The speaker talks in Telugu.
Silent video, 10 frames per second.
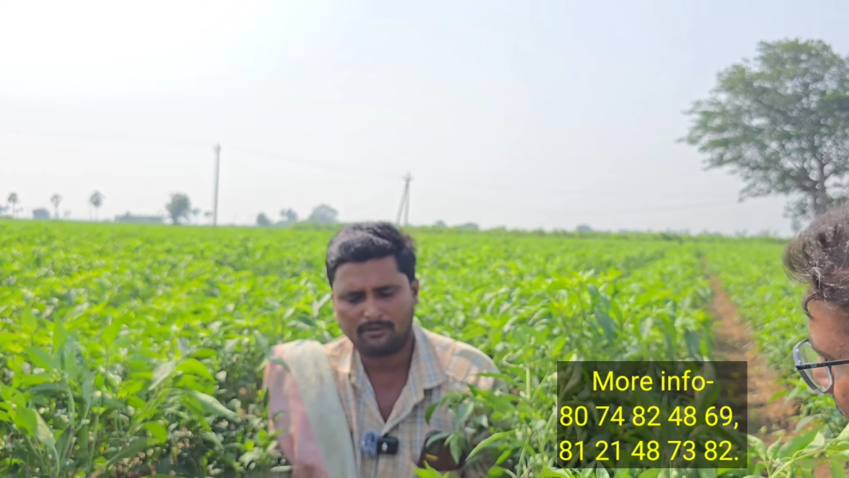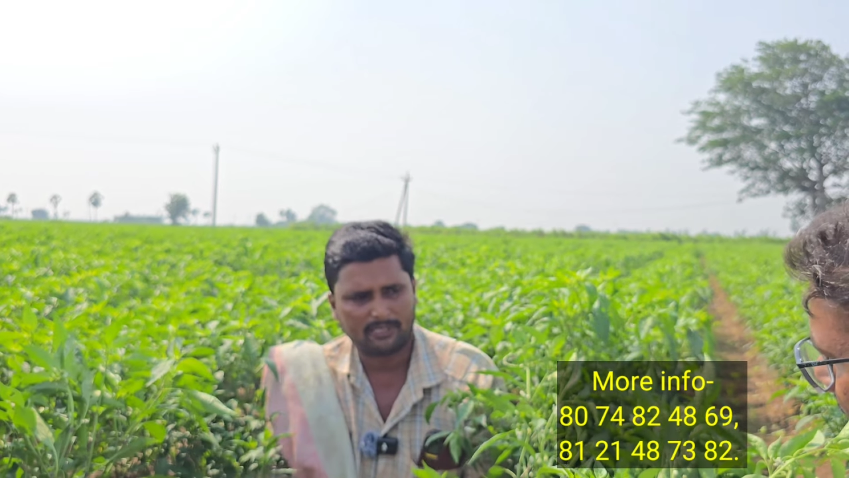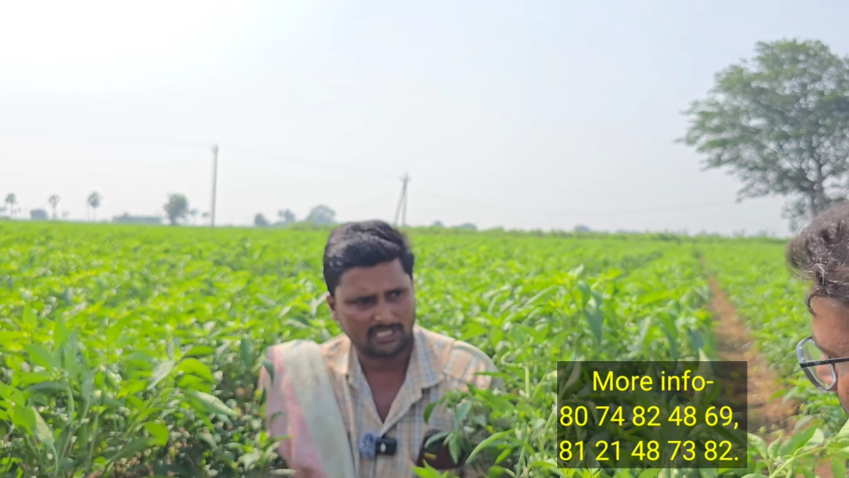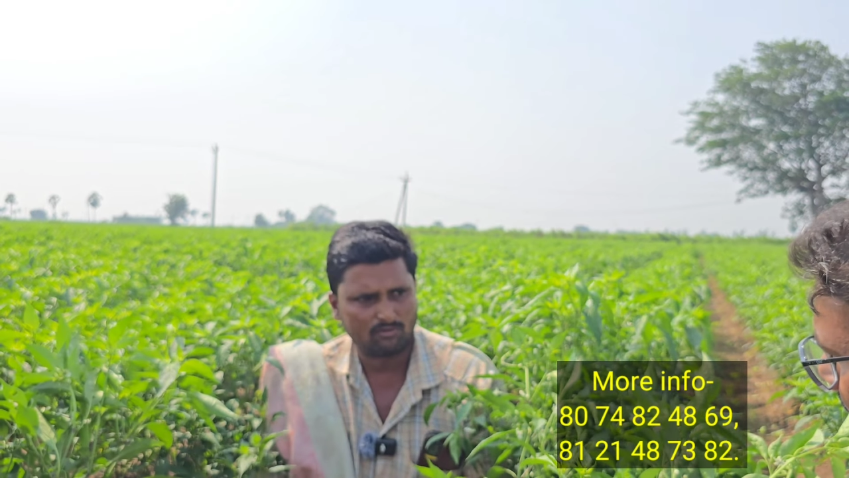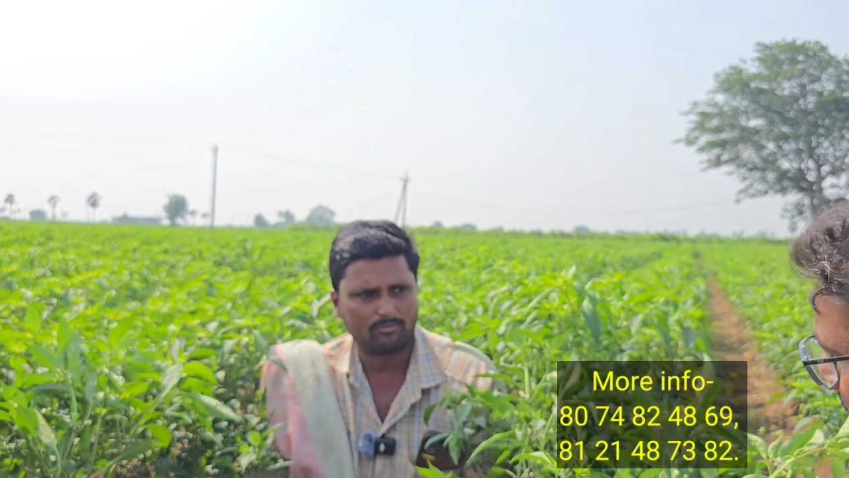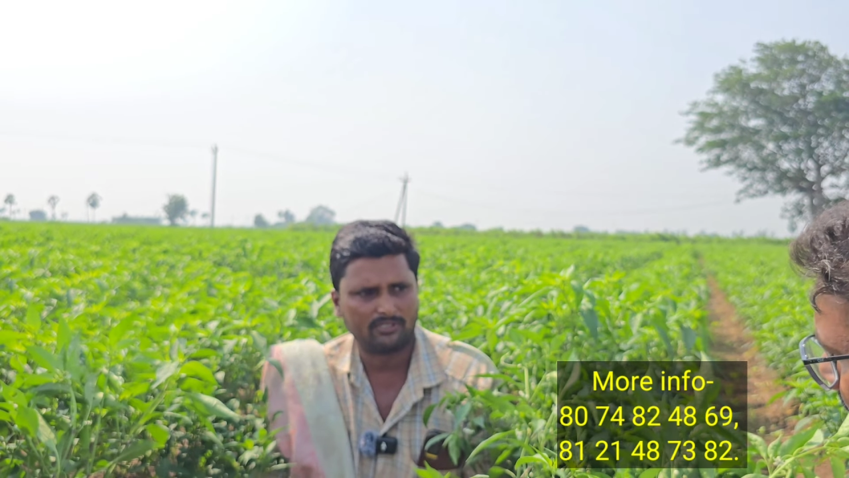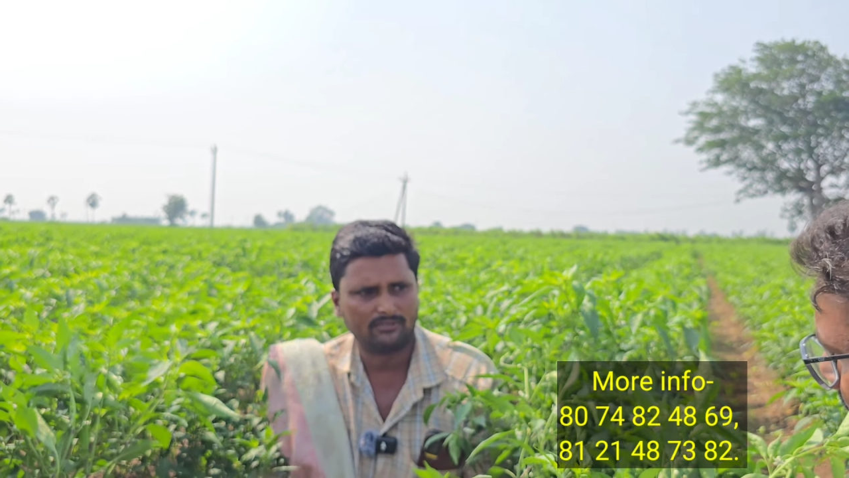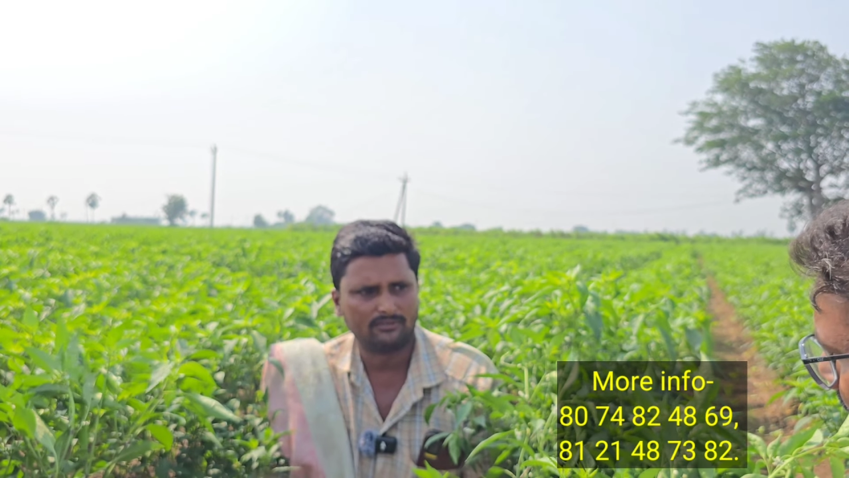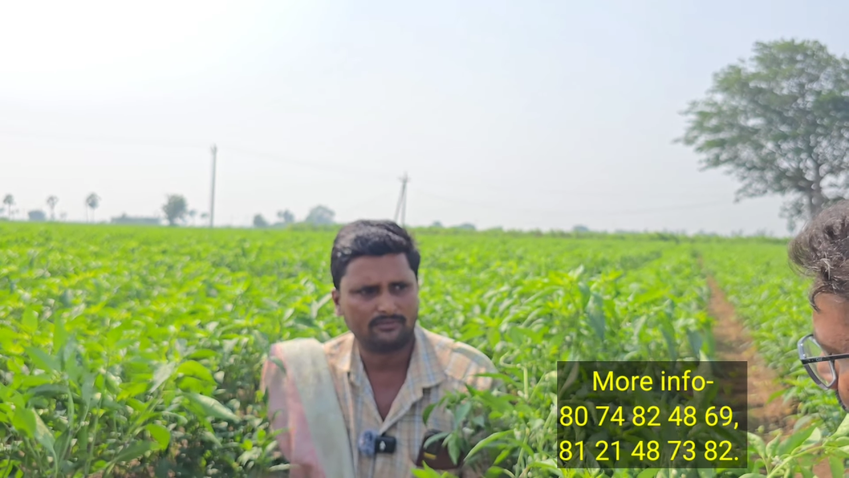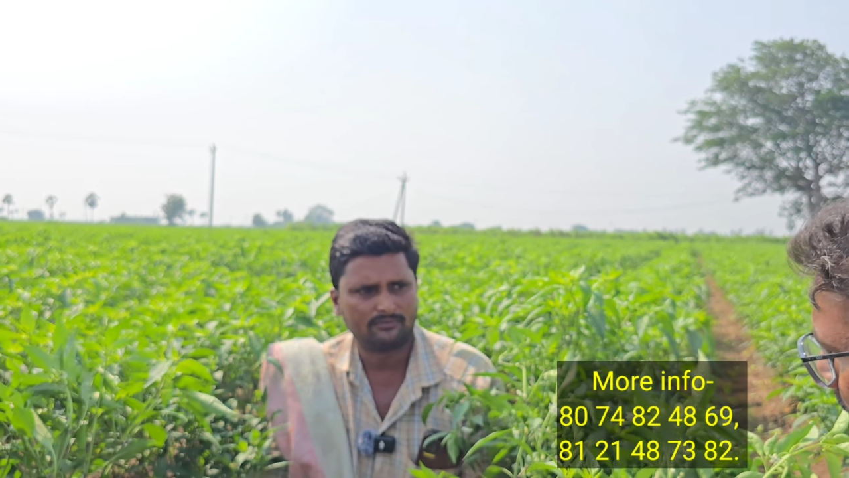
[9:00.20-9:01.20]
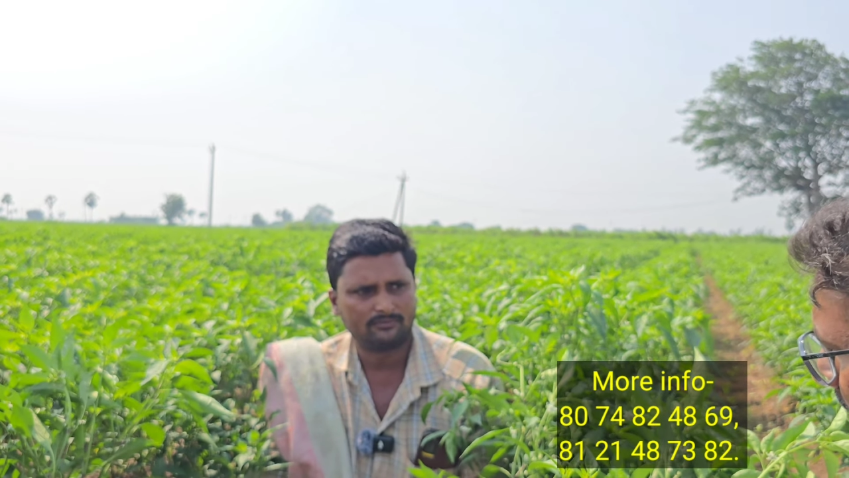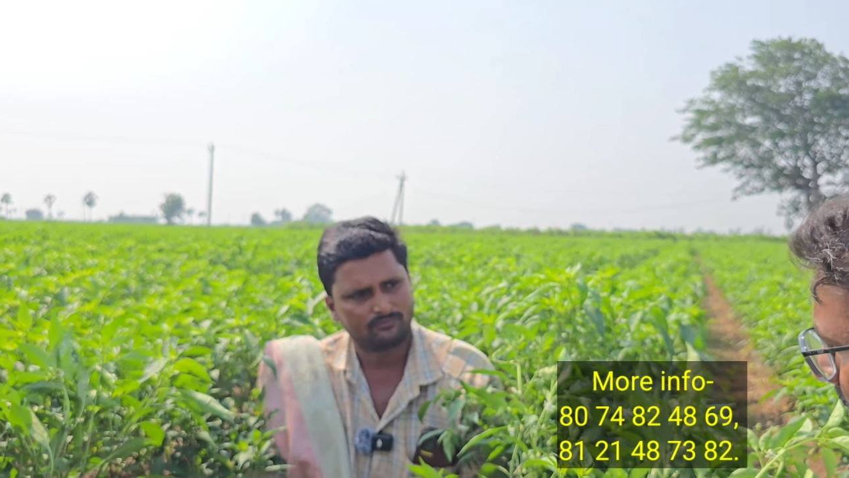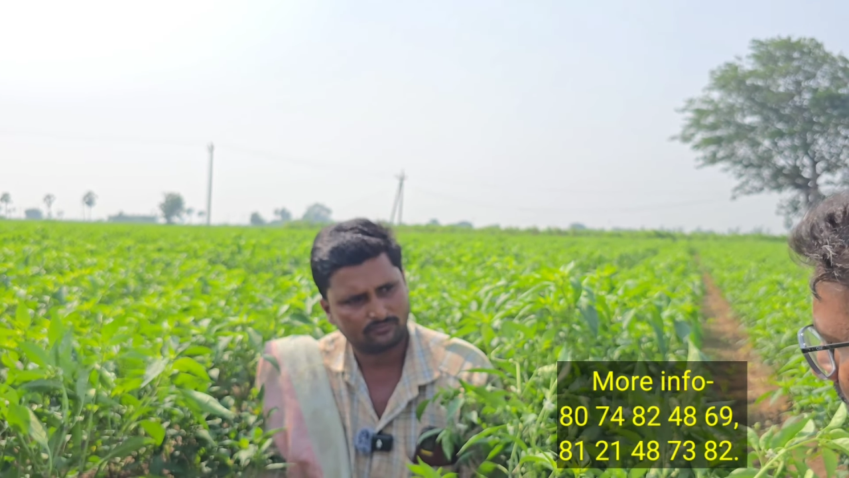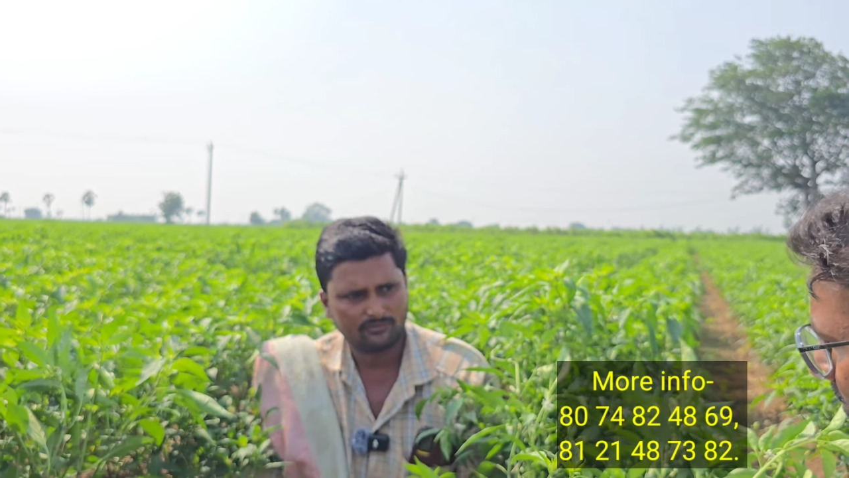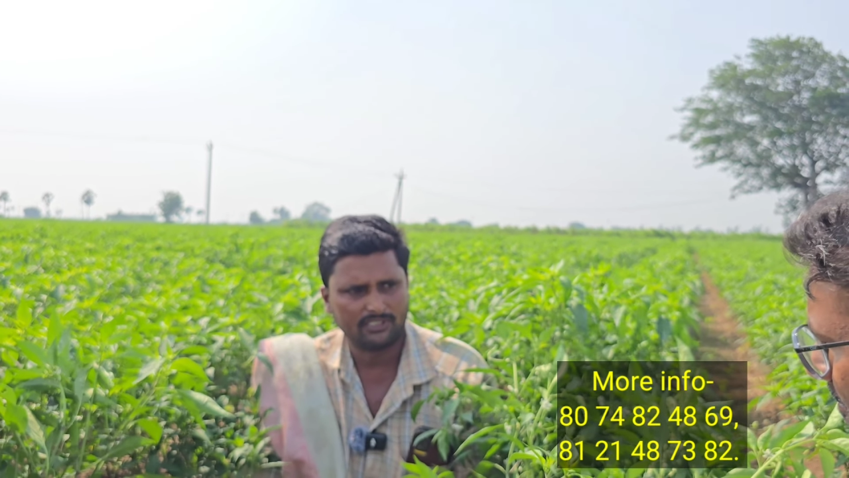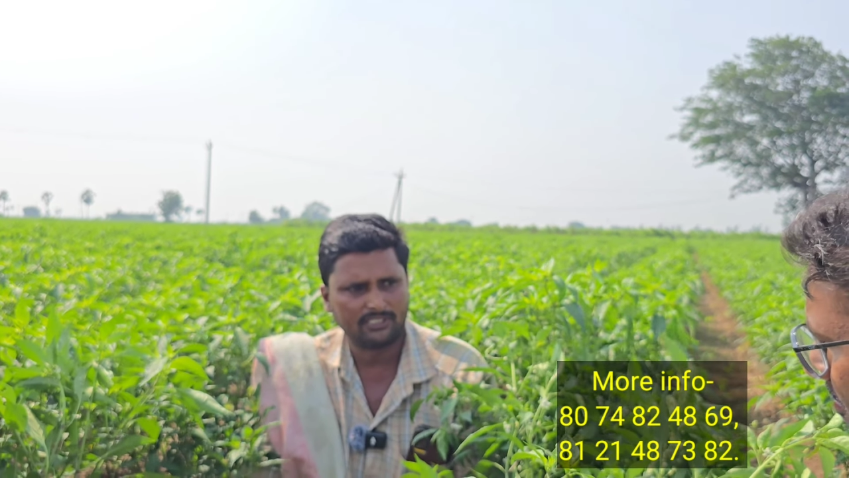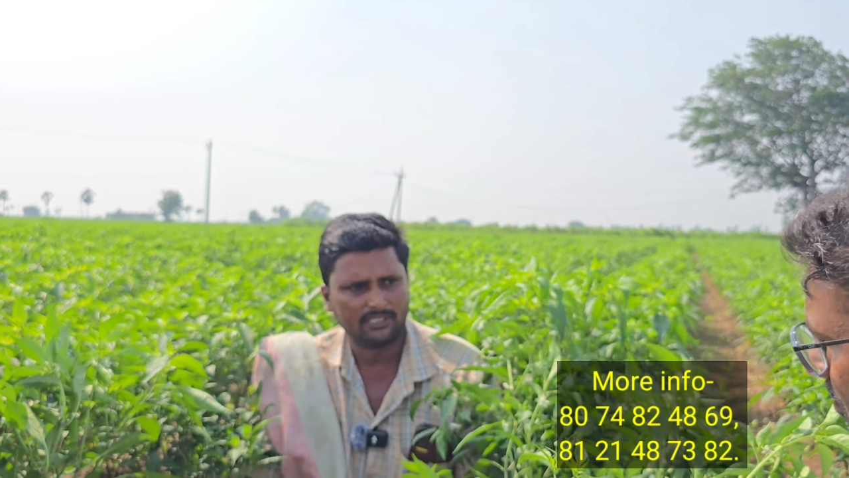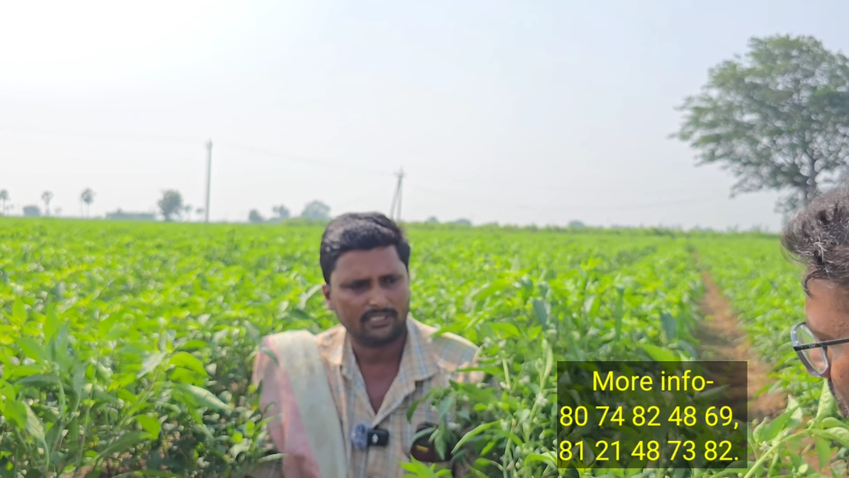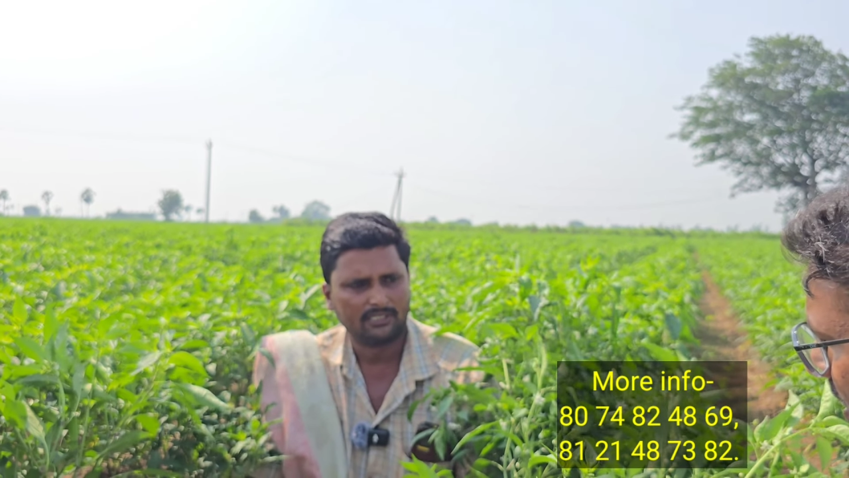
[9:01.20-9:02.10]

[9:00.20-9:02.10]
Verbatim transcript: పద్దెనిమిది ముప్పై ఐదు అంతే